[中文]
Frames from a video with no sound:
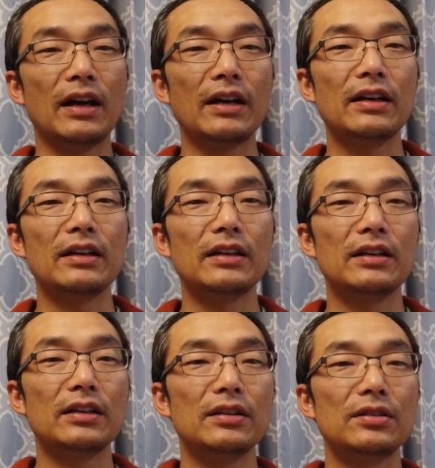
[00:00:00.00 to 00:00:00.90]

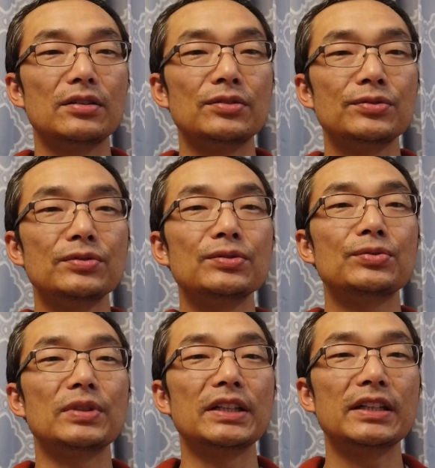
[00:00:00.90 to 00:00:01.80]
呃，书中
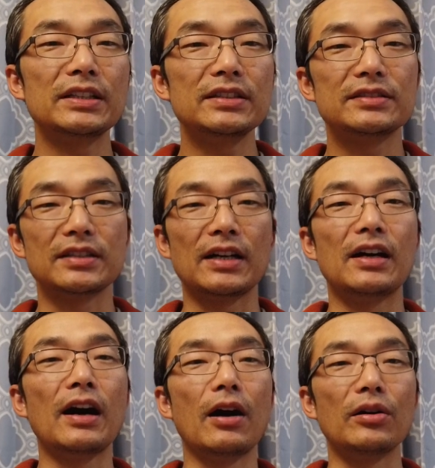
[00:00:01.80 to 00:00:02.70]
举了一个例子，
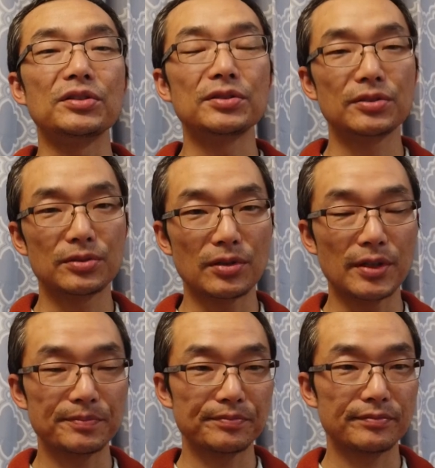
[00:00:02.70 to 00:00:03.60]
很好，就是
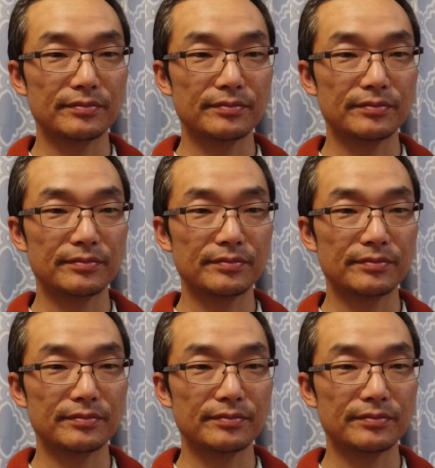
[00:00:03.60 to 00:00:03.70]
说